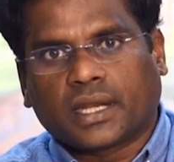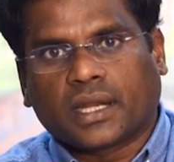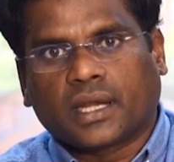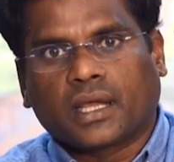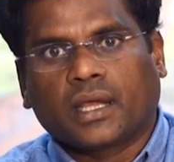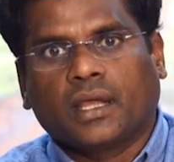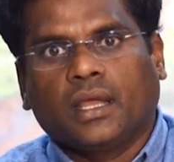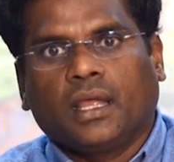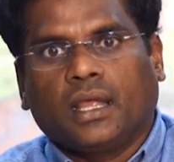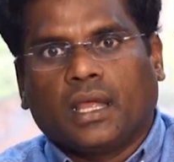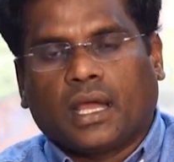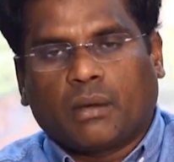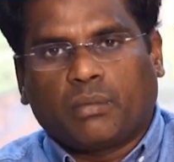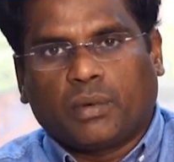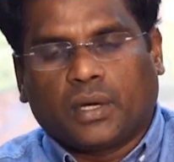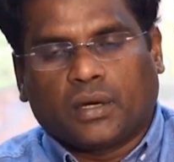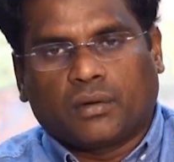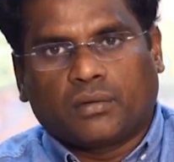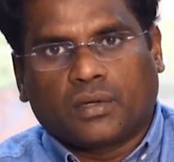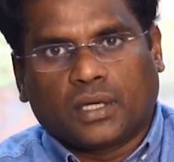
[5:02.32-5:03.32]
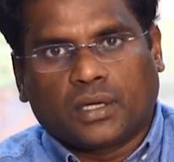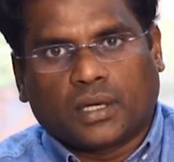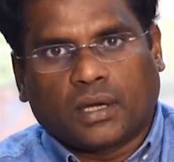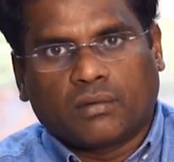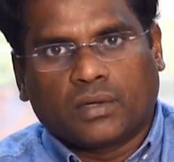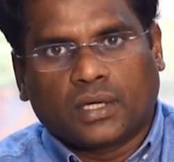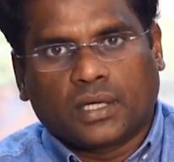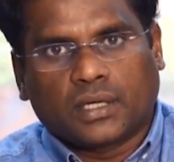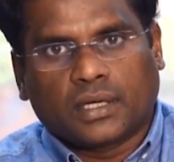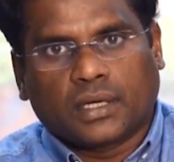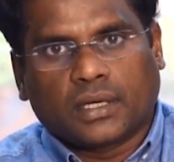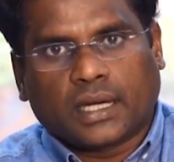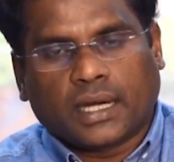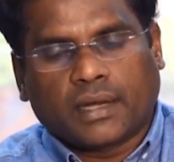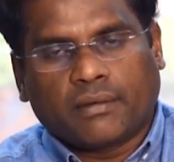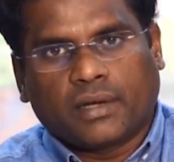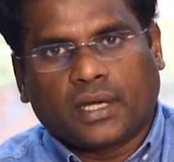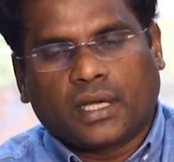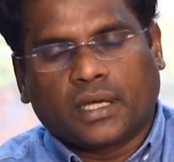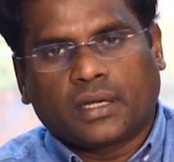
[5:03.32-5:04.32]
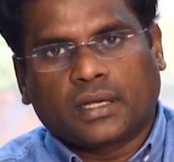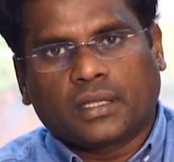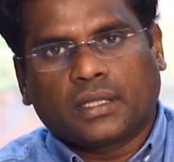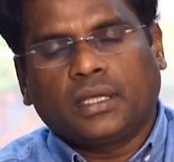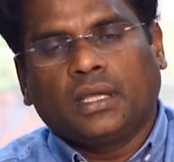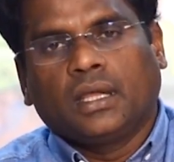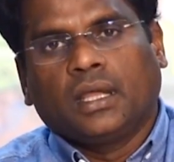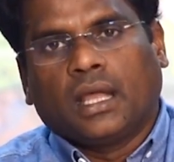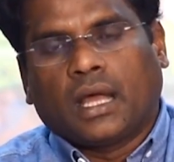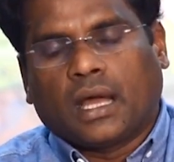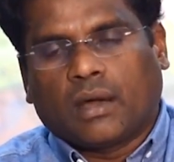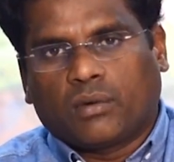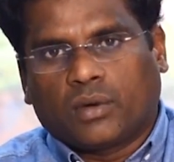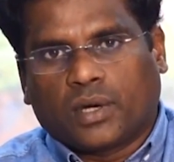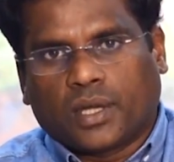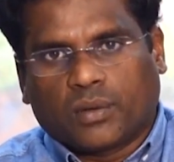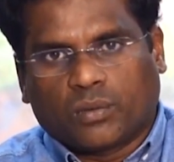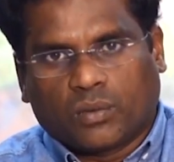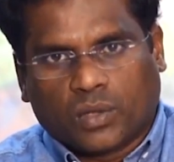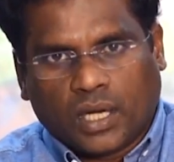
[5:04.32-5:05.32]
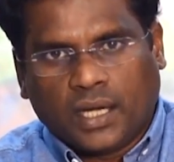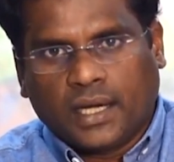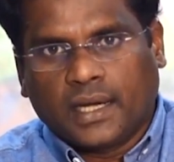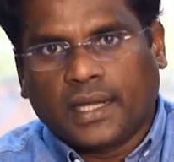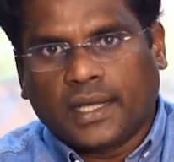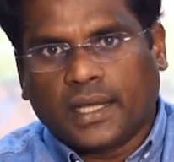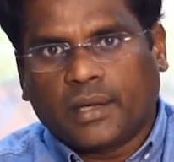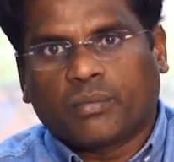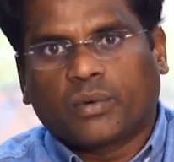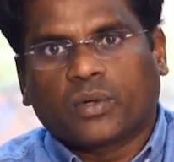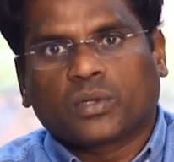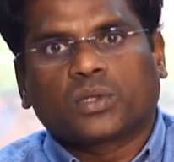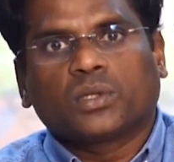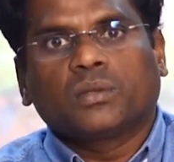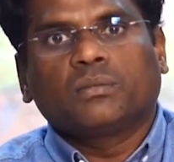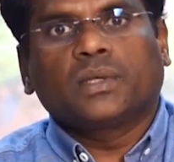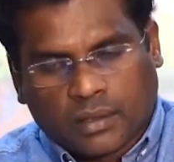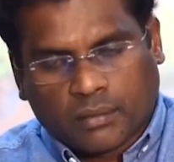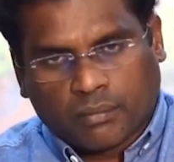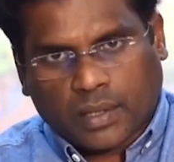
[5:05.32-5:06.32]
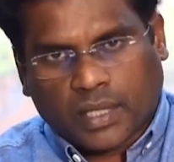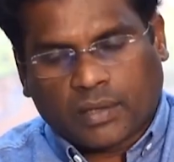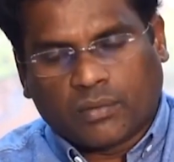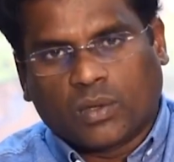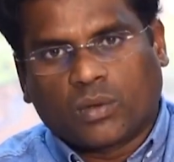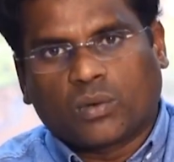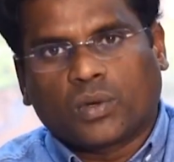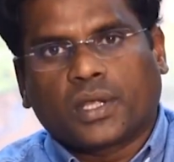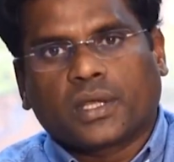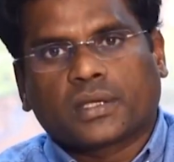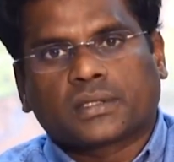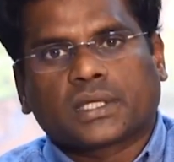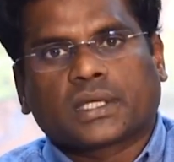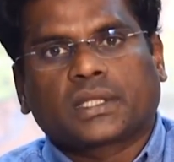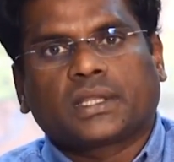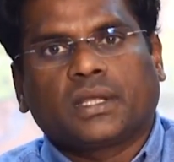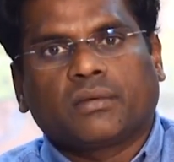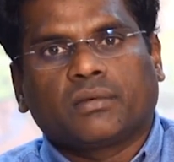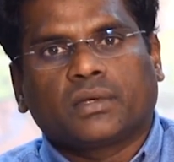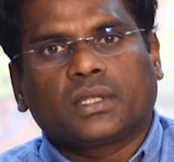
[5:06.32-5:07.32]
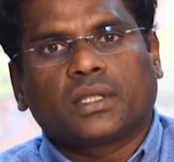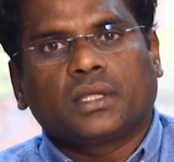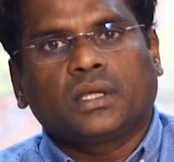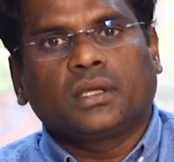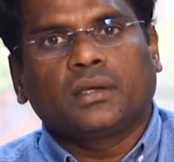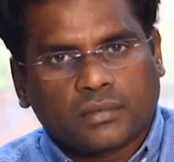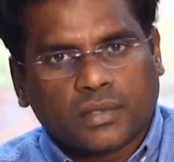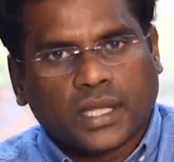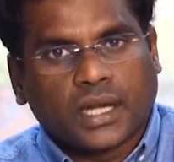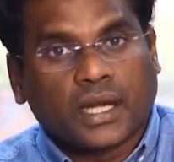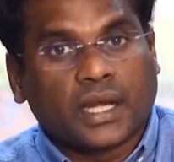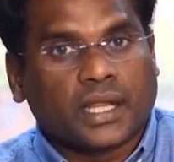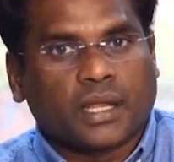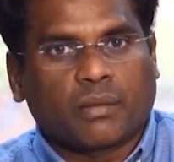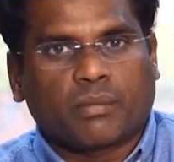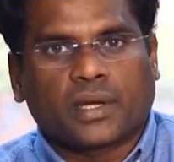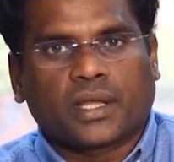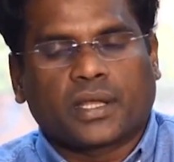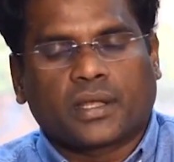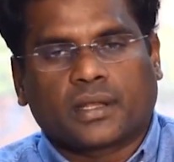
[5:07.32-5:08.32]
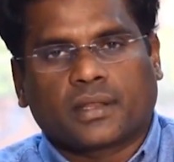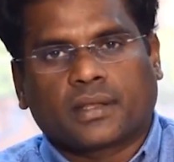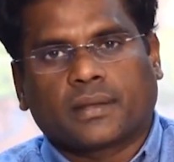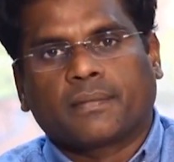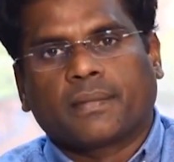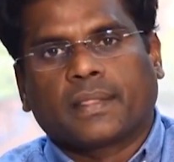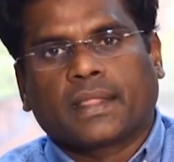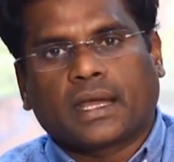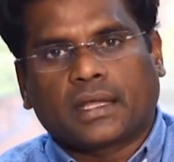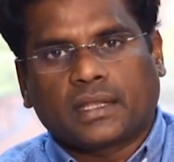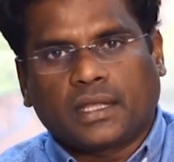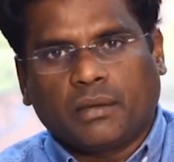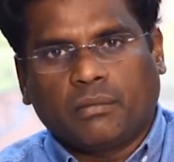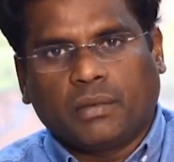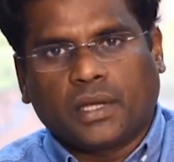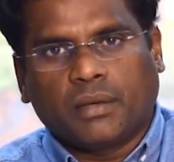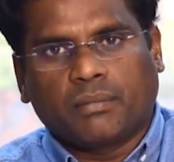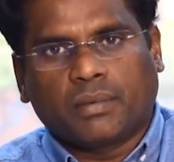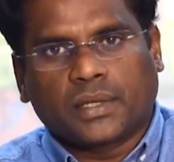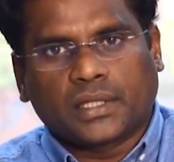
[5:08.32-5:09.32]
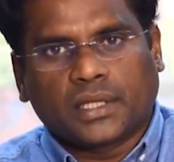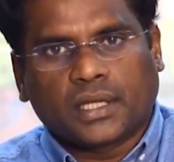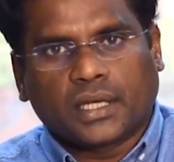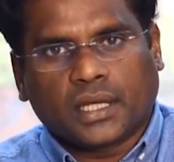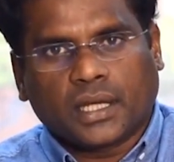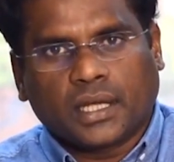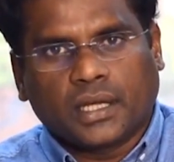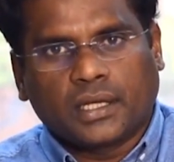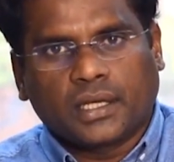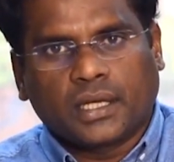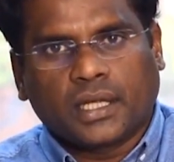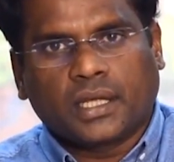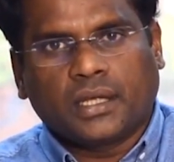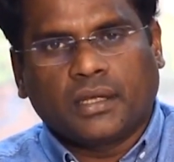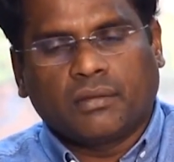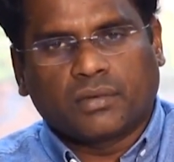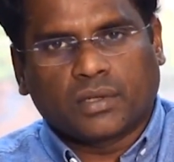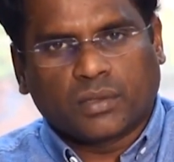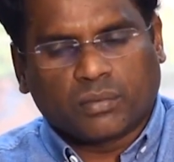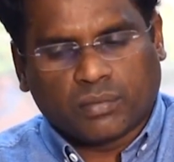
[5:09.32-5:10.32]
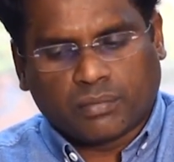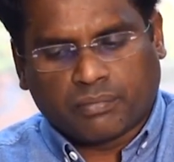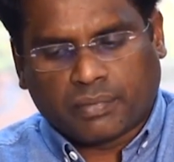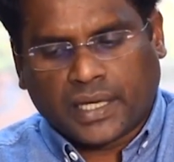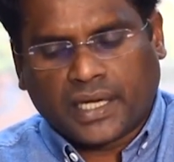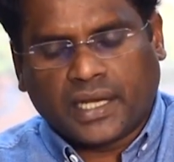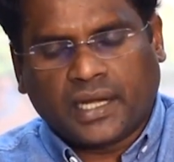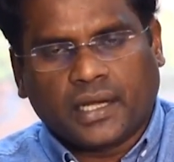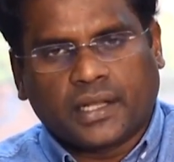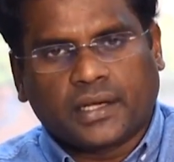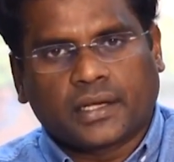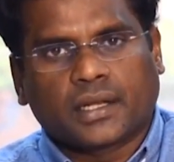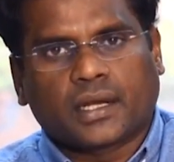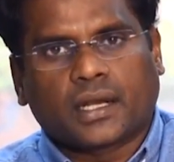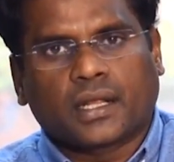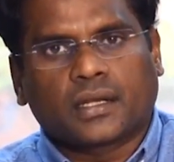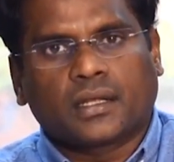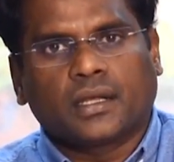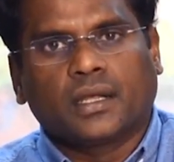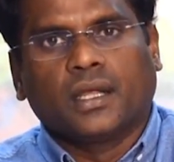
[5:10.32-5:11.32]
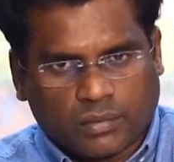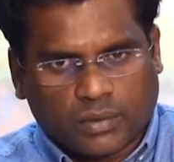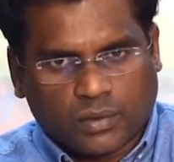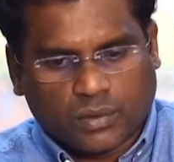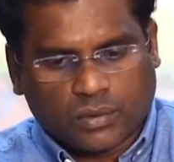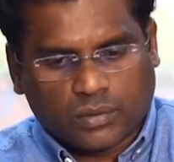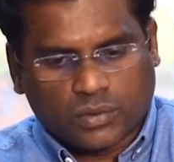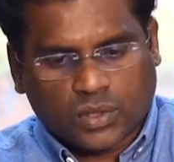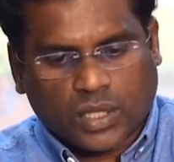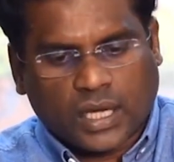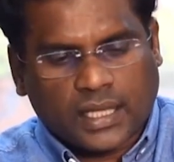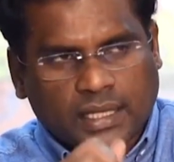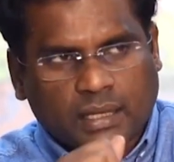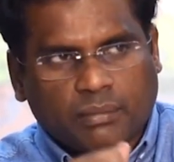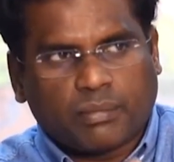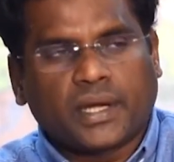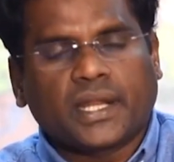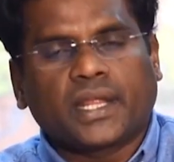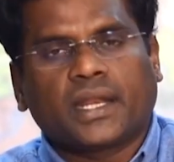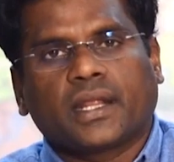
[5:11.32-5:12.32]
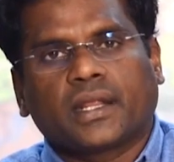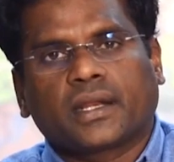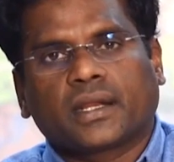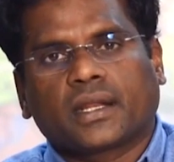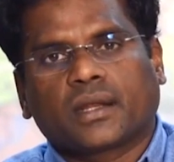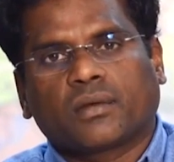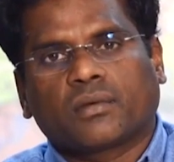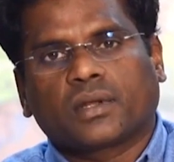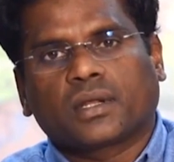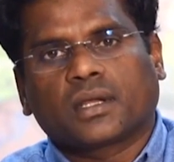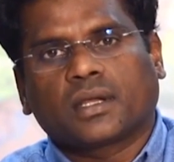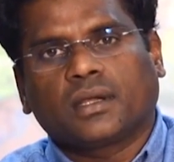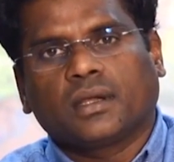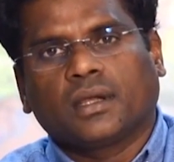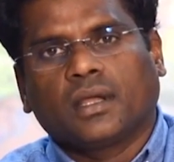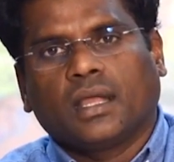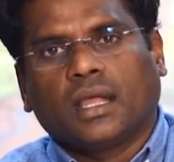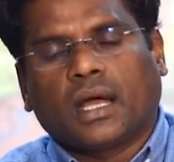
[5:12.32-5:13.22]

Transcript: தெரியல அப்போ அவங்க அவங்களுடைய ட்ராவல் ஆகிறது அவருடைய உடல்நிலையை பொறுத்தும் பரவக்கூடிய சக்தி வந்து நிர்ணயிக்கப்படுகிறது அதே மாதிரி பார்த்தீங்கன்னாக்கா இன்றைக்கி இவர் பணியில் இருக்கிறாரு ஒரு சுகாதார பணியில் இருக்கிறவருக்கு